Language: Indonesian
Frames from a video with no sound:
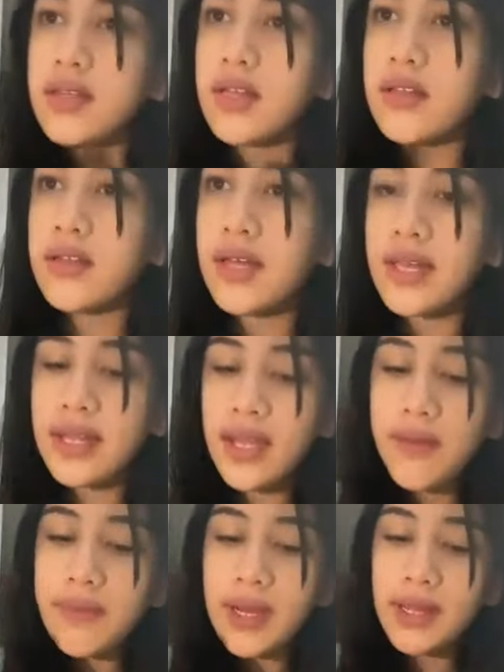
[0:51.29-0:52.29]
Kalau
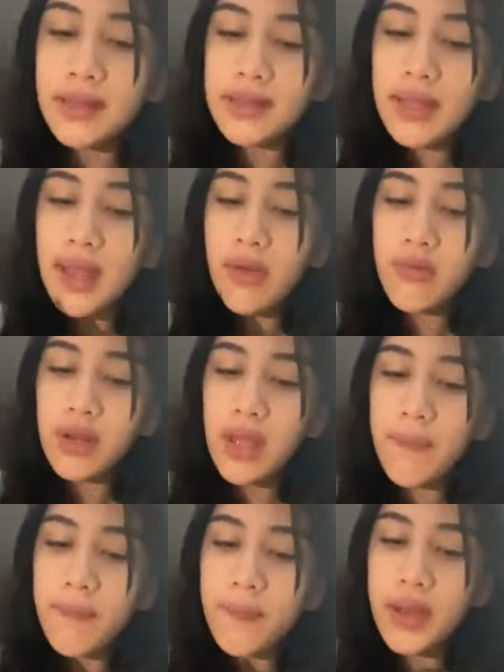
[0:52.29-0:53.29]
kalian makan sahur
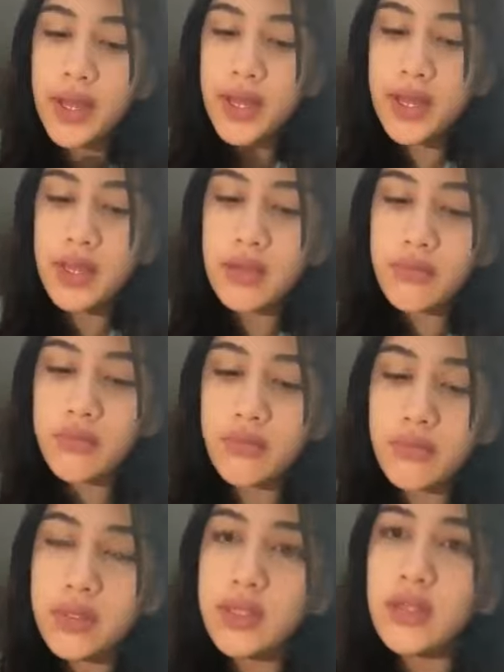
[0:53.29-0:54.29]
apa?
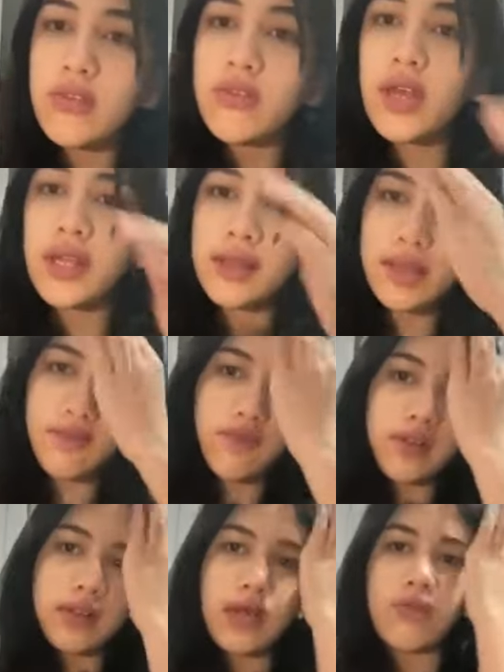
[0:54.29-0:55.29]
What did you guys eat
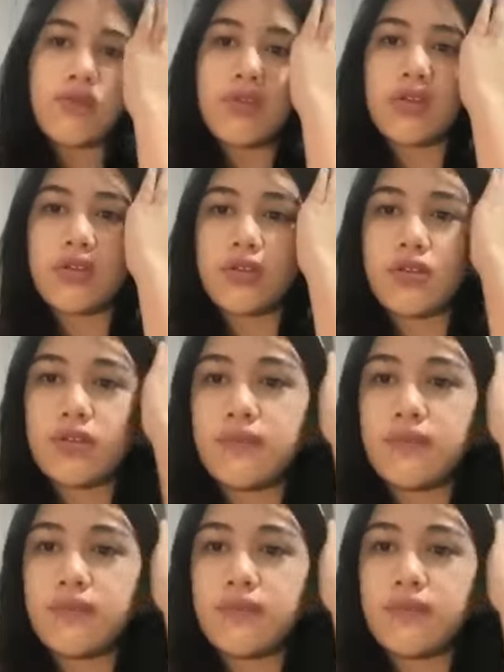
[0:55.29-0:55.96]
for sahur?